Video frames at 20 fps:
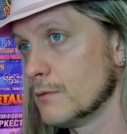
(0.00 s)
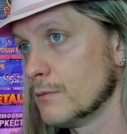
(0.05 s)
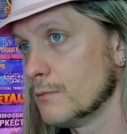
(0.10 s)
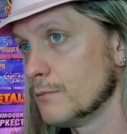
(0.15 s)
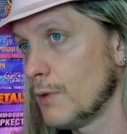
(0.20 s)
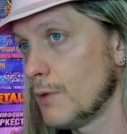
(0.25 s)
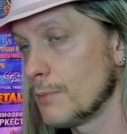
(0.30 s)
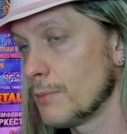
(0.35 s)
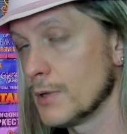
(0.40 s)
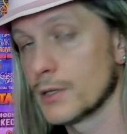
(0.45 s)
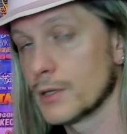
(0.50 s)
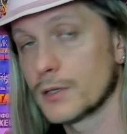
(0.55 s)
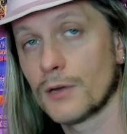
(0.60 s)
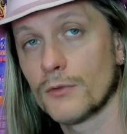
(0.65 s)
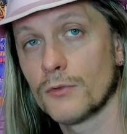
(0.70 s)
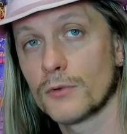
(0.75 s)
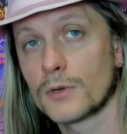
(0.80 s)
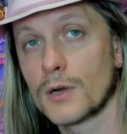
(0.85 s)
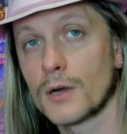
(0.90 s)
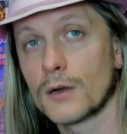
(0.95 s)
по мере
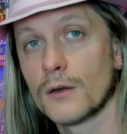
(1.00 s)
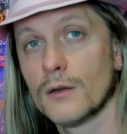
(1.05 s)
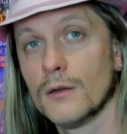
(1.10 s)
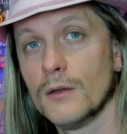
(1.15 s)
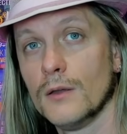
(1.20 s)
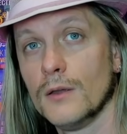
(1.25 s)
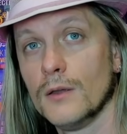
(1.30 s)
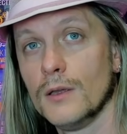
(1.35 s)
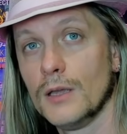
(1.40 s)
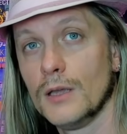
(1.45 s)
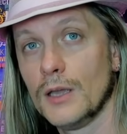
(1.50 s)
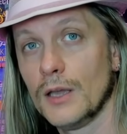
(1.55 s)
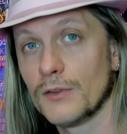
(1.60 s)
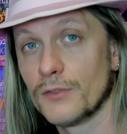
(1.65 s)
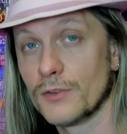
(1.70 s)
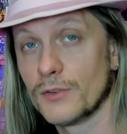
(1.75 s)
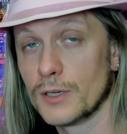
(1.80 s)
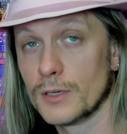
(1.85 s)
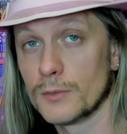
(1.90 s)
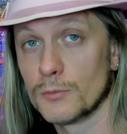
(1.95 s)
того, как
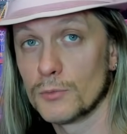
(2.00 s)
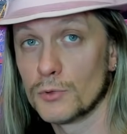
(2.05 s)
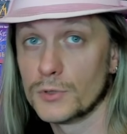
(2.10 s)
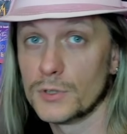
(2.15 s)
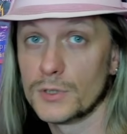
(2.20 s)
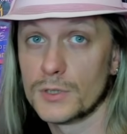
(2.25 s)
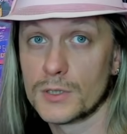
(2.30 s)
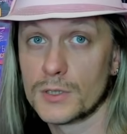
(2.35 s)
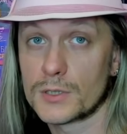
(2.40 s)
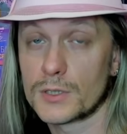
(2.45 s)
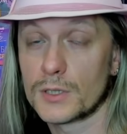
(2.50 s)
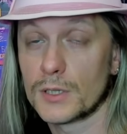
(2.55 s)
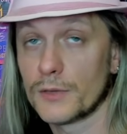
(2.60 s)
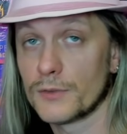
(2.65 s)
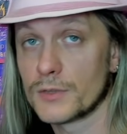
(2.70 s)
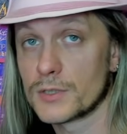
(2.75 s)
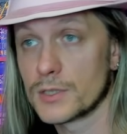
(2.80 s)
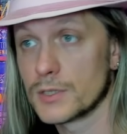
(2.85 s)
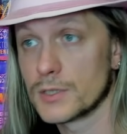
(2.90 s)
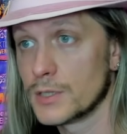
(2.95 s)
вы будете
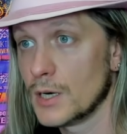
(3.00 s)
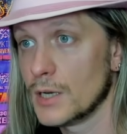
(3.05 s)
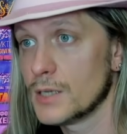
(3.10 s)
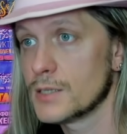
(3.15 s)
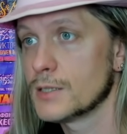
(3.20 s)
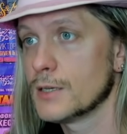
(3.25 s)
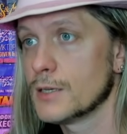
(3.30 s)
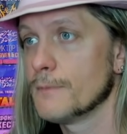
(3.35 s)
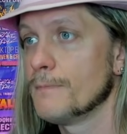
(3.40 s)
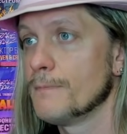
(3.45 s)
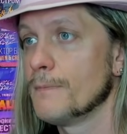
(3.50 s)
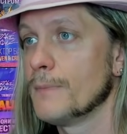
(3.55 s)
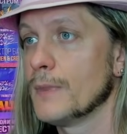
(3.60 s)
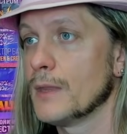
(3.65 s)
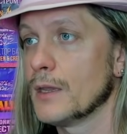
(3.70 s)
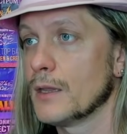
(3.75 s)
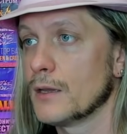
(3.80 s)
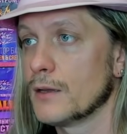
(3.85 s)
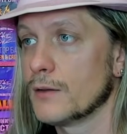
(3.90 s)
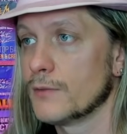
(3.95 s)
становиться интереснее,
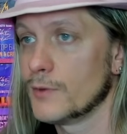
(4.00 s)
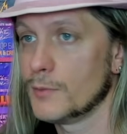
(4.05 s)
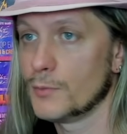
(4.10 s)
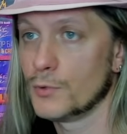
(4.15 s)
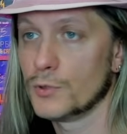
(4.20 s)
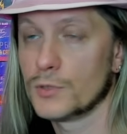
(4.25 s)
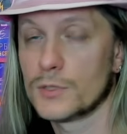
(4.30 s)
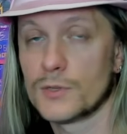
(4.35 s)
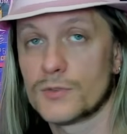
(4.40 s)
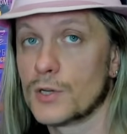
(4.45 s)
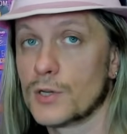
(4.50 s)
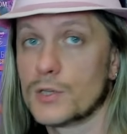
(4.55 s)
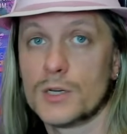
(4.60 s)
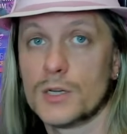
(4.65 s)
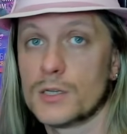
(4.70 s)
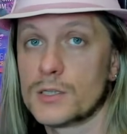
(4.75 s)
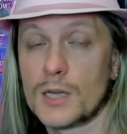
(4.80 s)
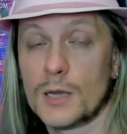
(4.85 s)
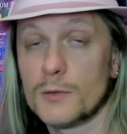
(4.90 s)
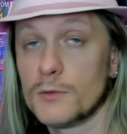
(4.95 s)
вы будете
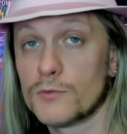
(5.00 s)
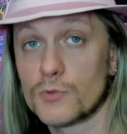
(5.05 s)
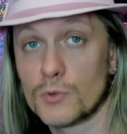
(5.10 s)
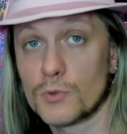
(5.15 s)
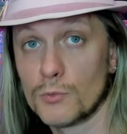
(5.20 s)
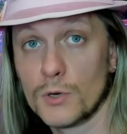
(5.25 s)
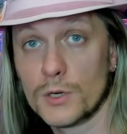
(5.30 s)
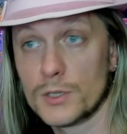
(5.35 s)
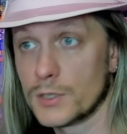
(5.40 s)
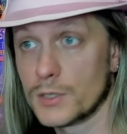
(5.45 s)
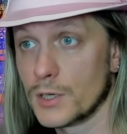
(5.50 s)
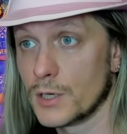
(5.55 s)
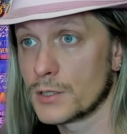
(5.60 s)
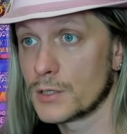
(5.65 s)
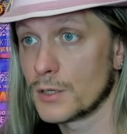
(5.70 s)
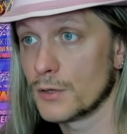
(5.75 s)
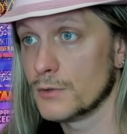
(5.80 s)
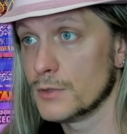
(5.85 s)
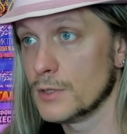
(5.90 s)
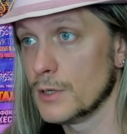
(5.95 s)
встречать сами все более
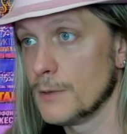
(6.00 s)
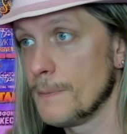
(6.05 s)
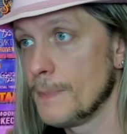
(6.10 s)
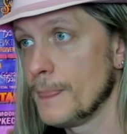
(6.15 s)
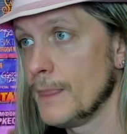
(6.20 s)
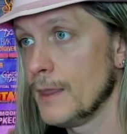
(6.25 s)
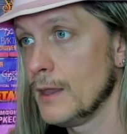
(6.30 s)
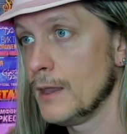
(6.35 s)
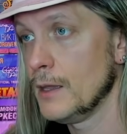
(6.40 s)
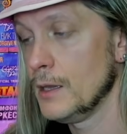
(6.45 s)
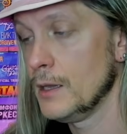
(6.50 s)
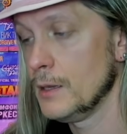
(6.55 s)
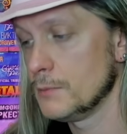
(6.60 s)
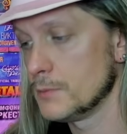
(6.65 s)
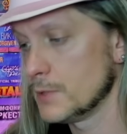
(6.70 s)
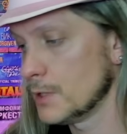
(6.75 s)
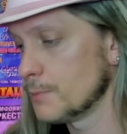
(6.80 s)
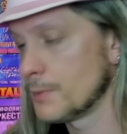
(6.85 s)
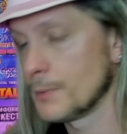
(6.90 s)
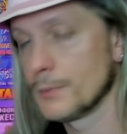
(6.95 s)
интересных людей.
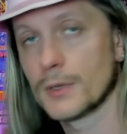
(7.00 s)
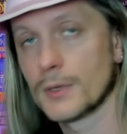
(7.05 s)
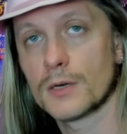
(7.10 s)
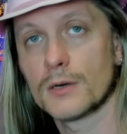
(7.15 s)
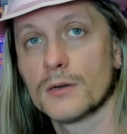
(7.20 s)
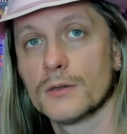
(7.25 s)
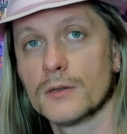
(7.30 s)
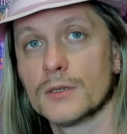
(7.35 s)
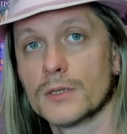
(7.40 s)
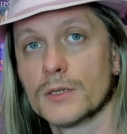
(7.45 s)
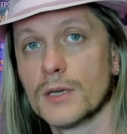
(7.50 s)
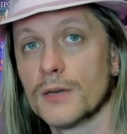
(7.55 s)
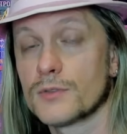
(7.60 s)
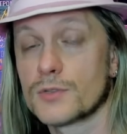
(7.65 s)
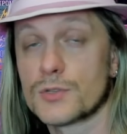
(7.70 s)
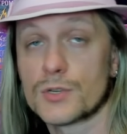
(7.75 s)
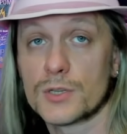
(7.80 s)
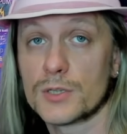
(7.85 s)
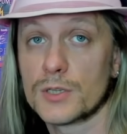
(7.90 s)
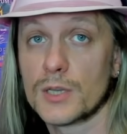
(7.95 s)
Меня, например, недавно
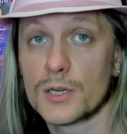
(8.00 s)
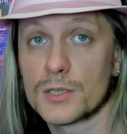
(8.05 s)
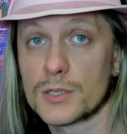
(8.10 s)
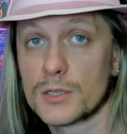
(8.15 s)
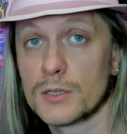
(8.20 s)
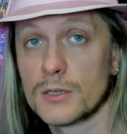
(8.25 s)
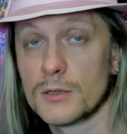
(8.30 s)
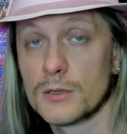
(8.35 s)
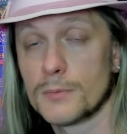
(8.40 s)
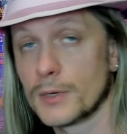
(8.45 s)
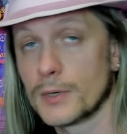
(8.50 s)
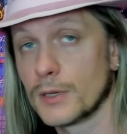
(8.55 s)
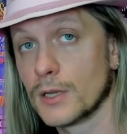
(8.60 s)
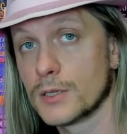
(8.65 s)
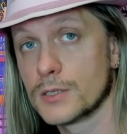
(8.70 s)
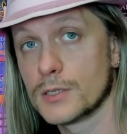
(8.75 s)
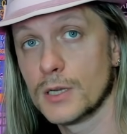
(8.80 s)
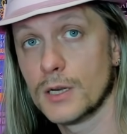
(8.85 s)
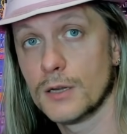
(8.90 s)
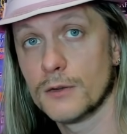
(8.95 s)
совершенно неожиданно
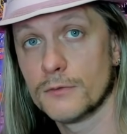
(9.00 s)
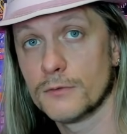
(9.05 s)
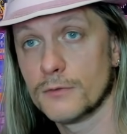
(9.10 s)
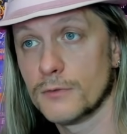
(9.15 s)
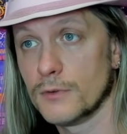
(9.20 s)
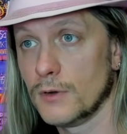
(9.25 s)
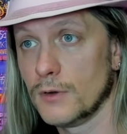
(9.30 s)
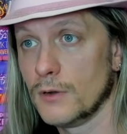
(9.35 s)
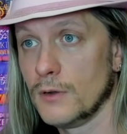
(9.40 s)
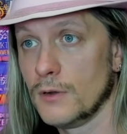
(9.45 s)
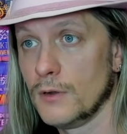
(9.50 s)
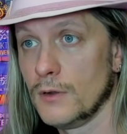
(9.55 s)
пригласили в